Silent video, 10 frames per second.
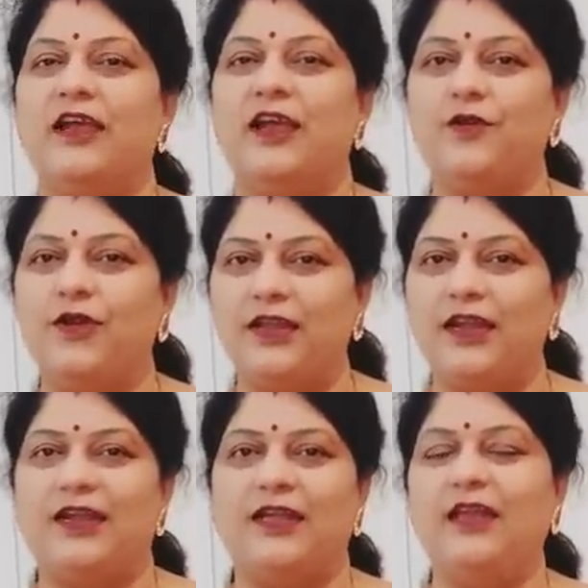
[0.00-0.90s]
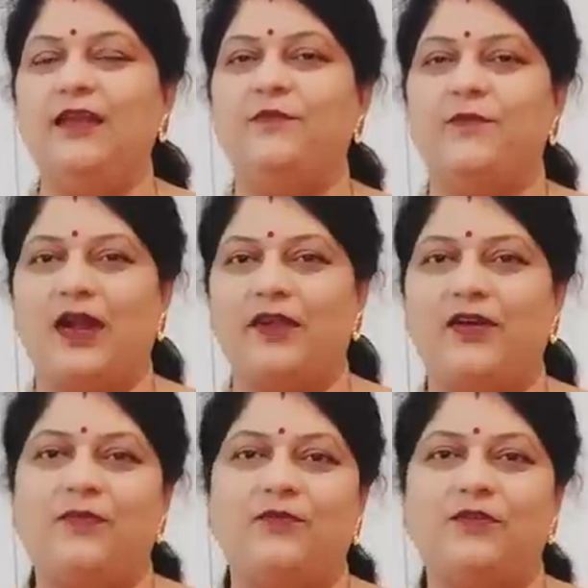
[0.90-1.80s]
ఎల్లుండి అంటే
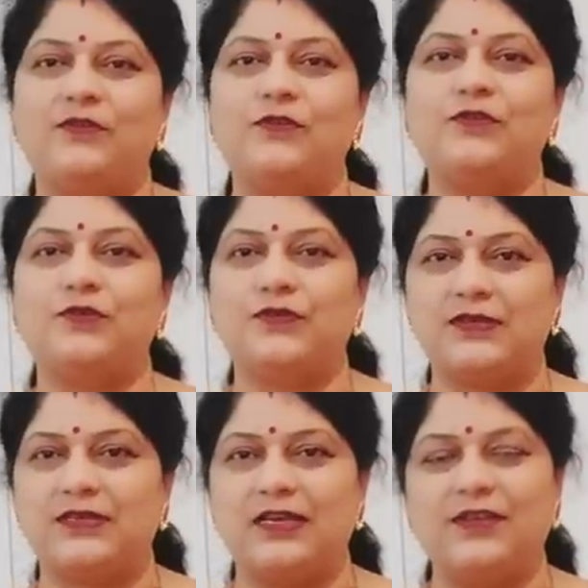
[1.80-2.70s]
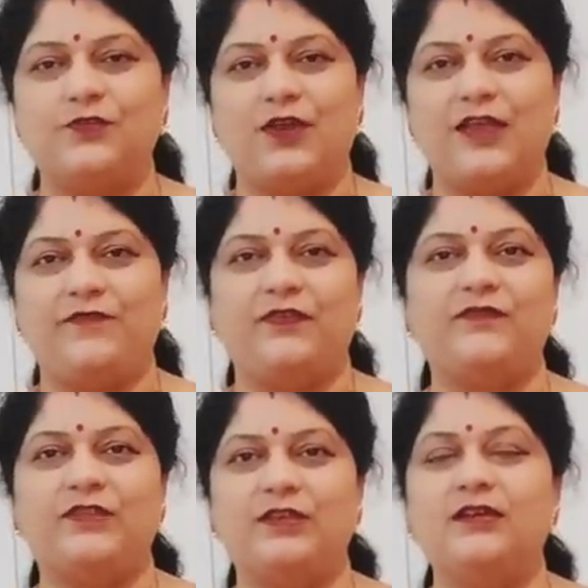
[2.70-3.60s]
మంగళవారం రోజు ట్యూస్డే జూలై
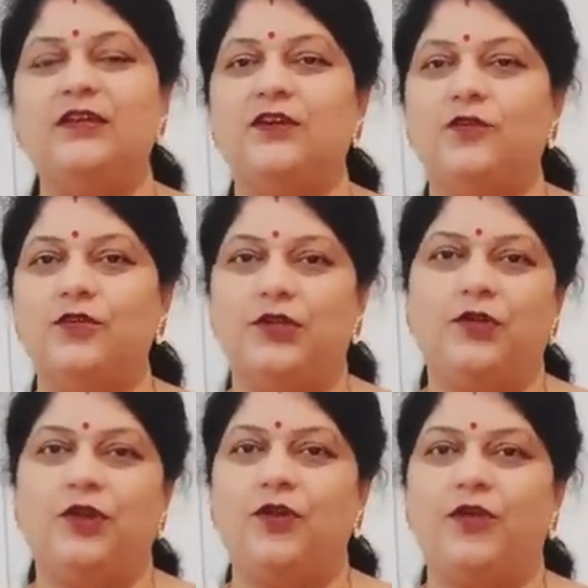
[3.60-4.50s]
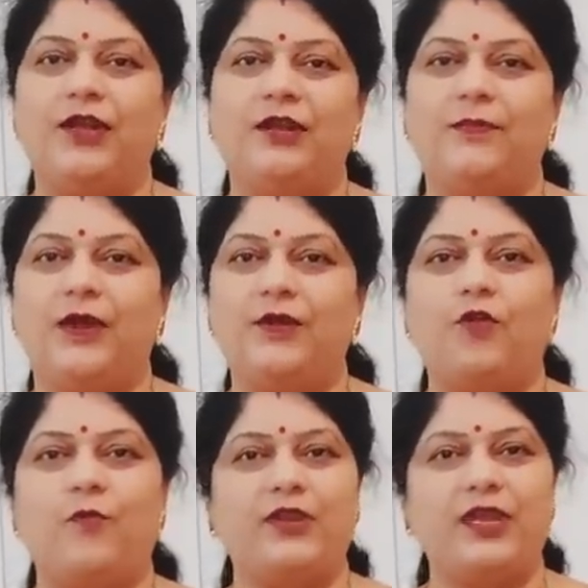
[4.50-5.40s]
ఫిఫ్త్ గుంటూరులో కొరటిపాడు
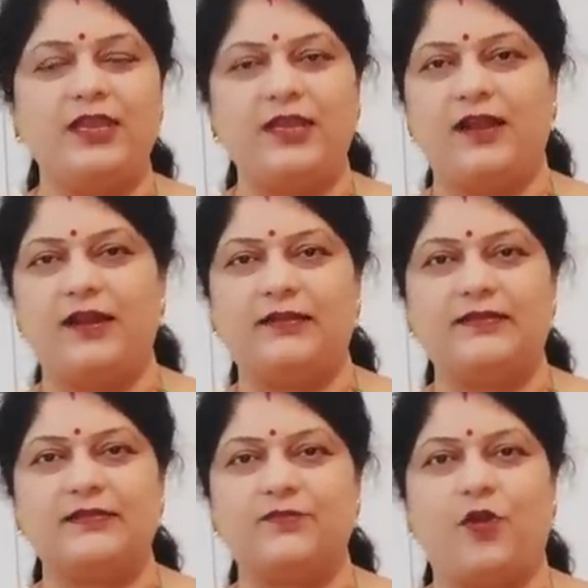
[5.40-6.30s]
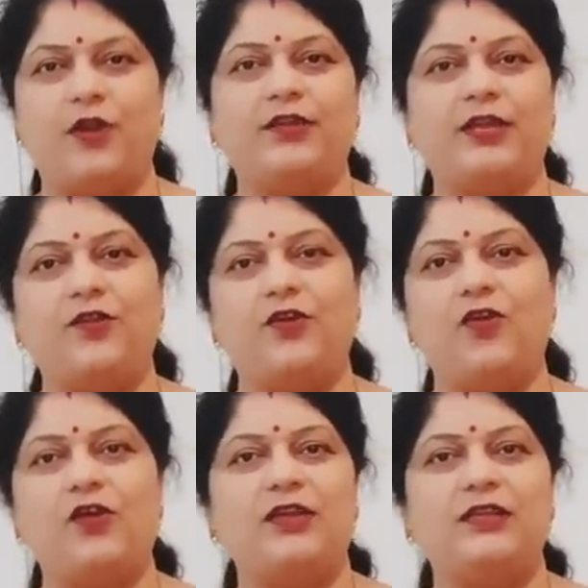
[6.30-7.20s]
కొమ్మినేని గార్డెన్స్ మార్నింగ్ టెన్ ఓ
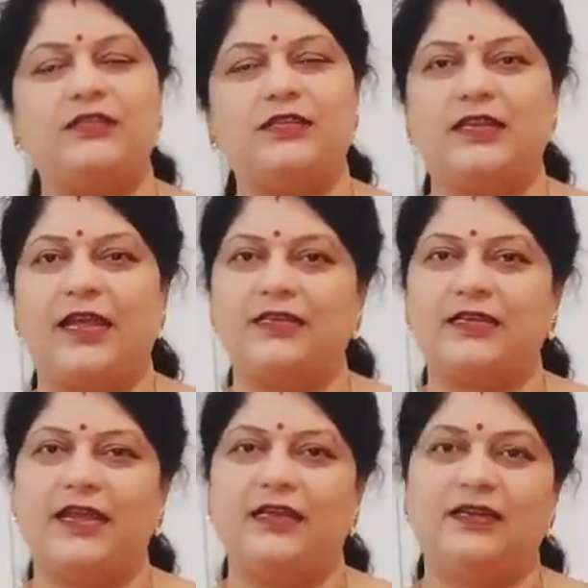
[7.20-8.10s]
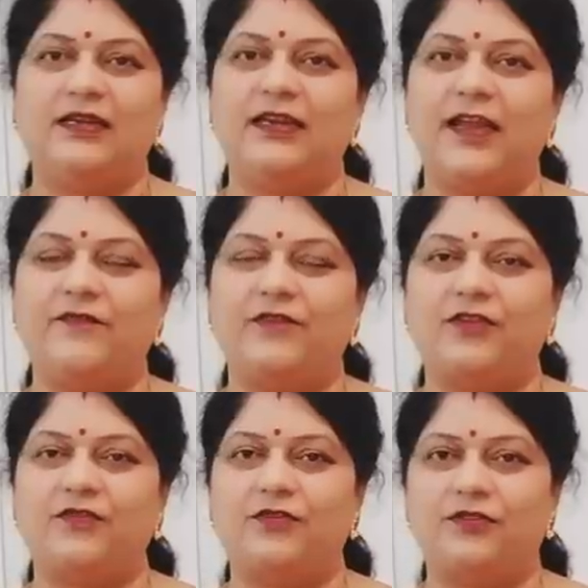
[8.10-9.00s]
క్లాక్ నుంచి నైట్ ఎయిట్ థర్టీ నైన్
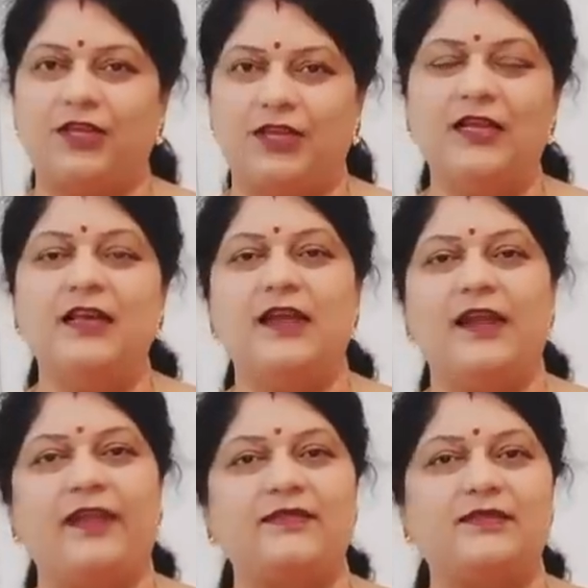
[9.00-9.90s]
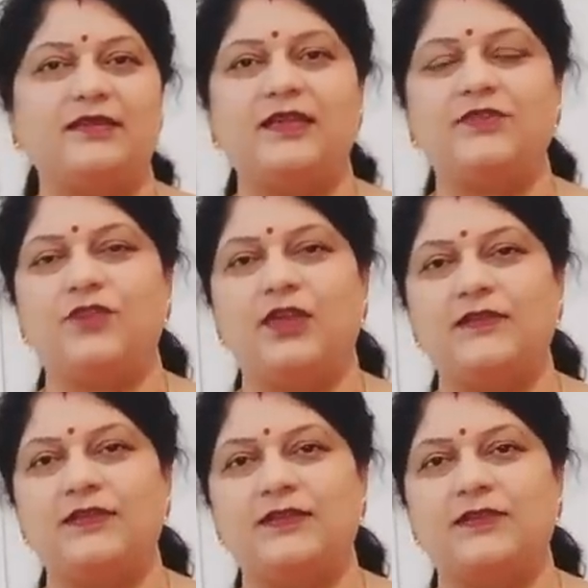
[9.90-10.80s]
వరకు ఉంటుంది నెక్స్ట్ డే జూలై
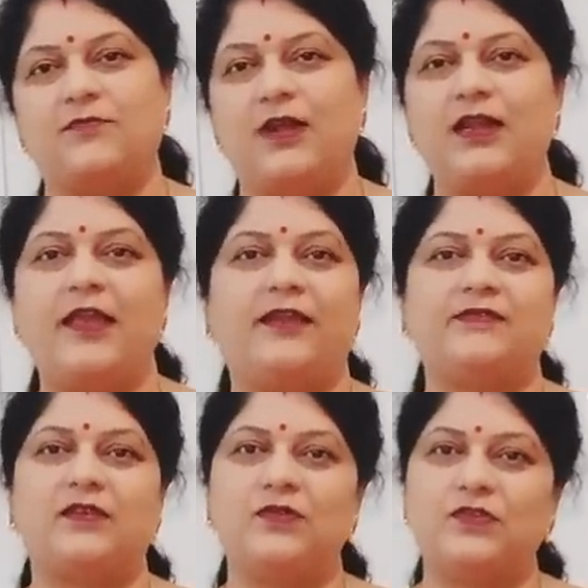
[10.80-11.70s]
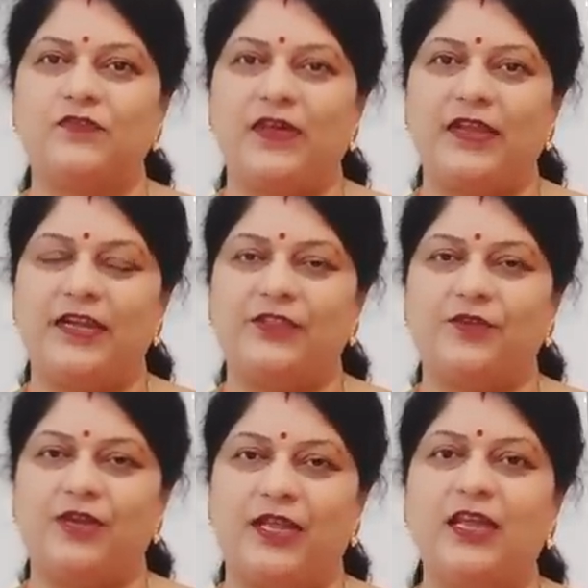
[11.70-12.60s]
సిక్స్త్ మళ్ళీ ఎక్స్క్లూజివ్ వెరైటీ
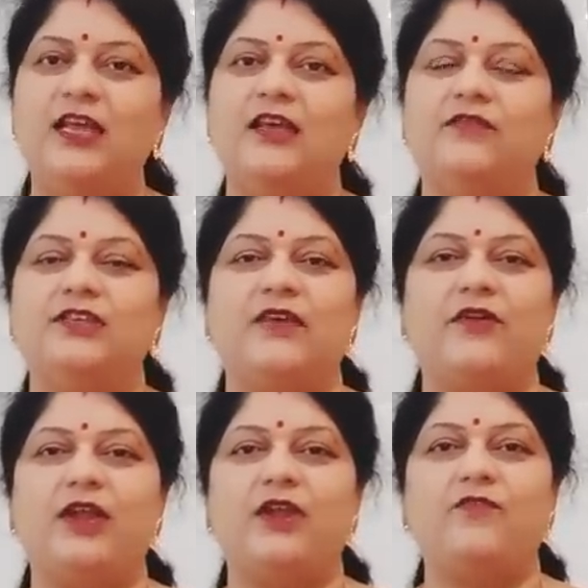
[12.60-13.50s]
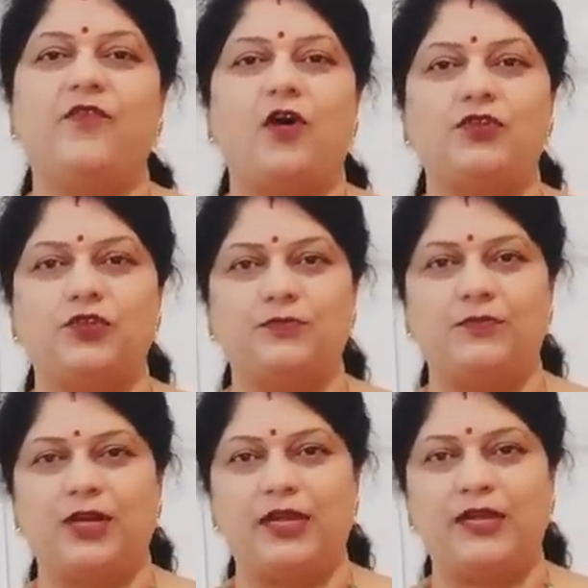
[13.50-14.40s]
తోటి విజయవాడలో ఫార్చ్యూన్
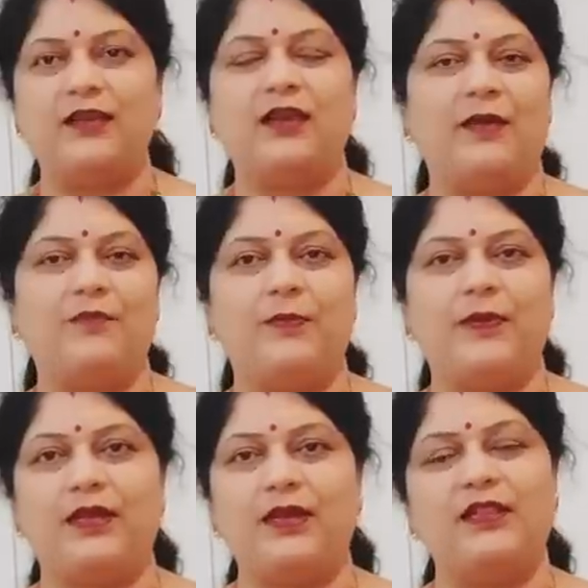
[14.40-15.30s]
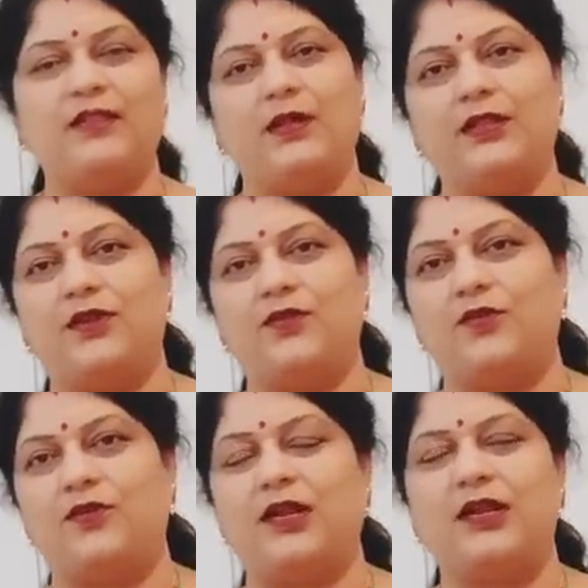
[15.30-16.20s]
మురళి లబ్బిపేట లేదా బందర్
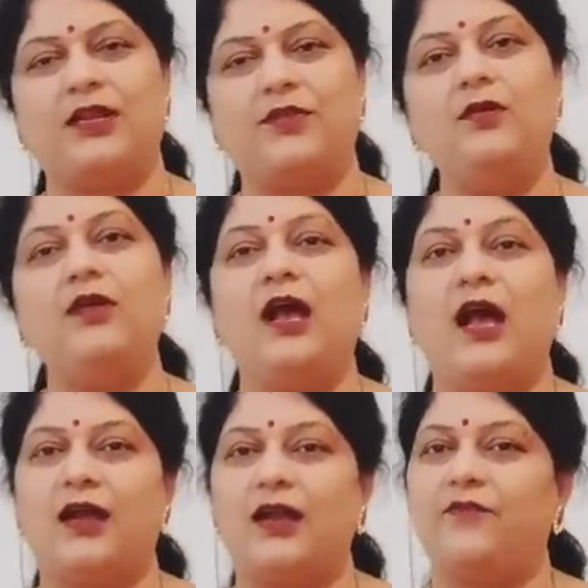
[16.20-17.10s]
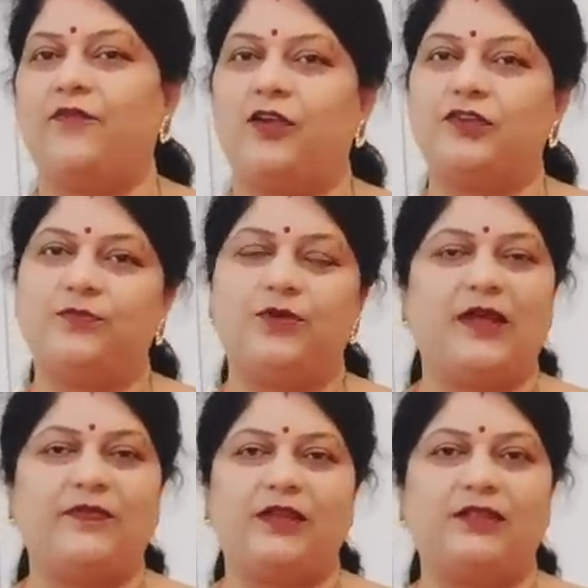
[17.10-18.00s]
రోడ్ కూడా అంటారు అక్కడ ఆఫ్
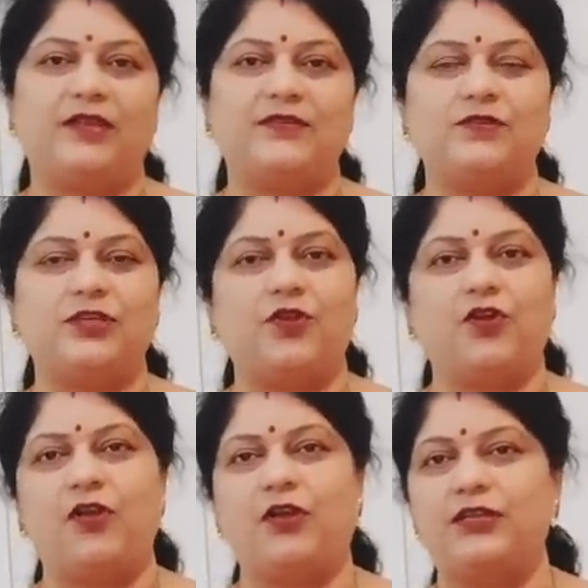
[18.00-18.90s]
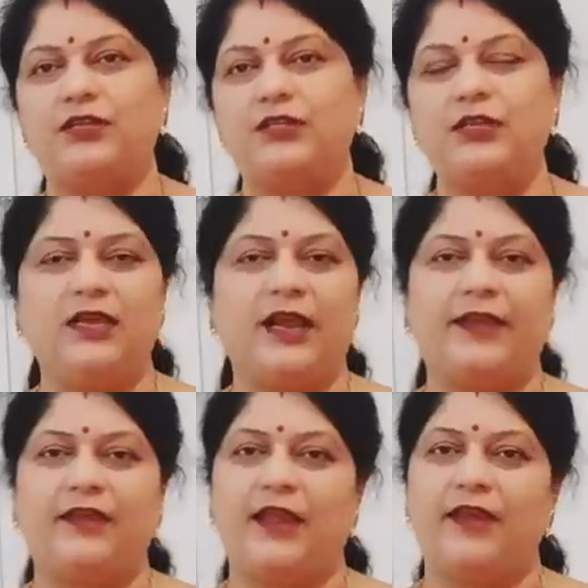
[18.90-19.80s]
ఆర్చనబుల్ అందరూ తెలుసు టెన్ ఓ క్లాక్ నుంచి
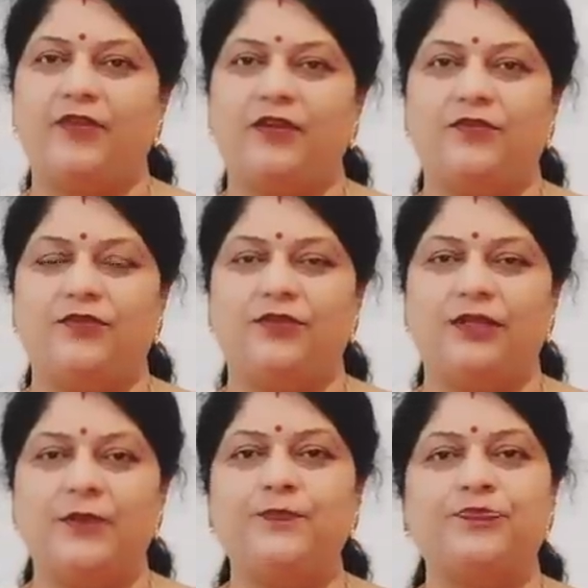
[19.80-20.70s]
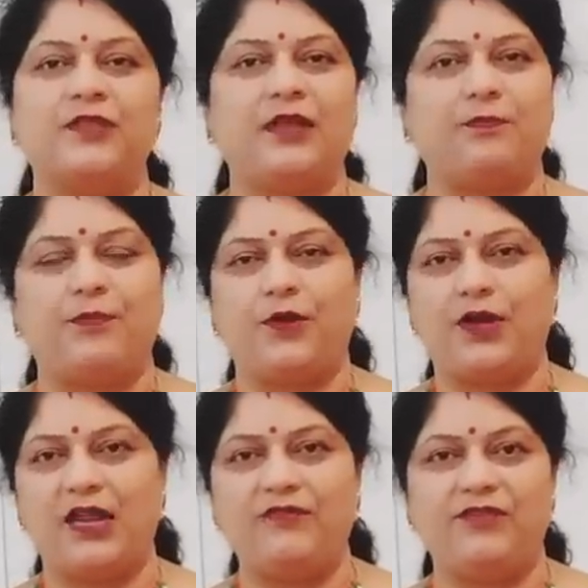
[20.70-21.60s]
నైట్ నైన్ వరకు ఉంటుంది
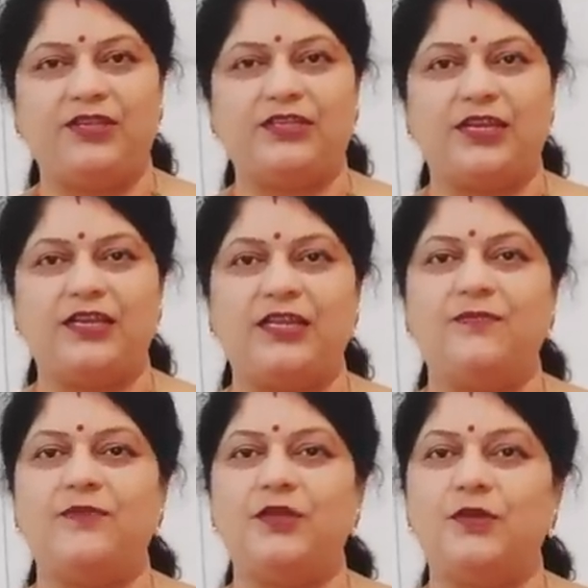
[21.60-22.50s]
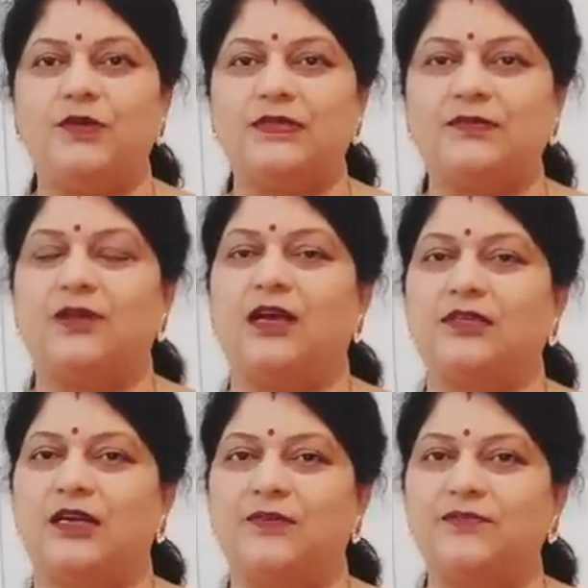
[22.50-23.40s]
తప్పకుండా విజిట్ చేయండి మీకోసం
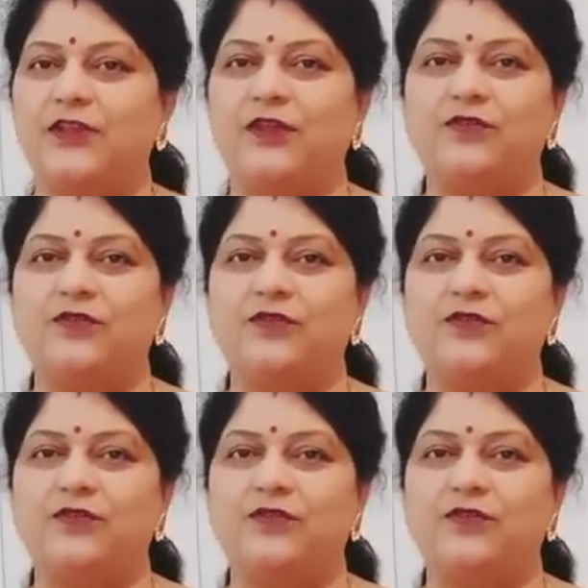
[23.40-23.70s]
ఆషాఢం సేల్